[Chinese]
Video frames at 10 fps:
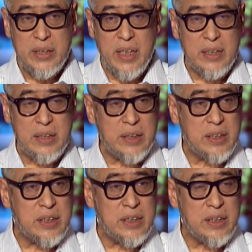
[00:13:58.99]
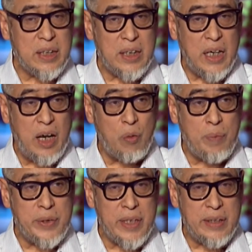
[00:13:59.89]
这个是按
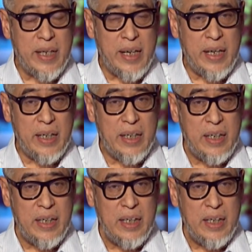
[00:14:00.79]
我们现在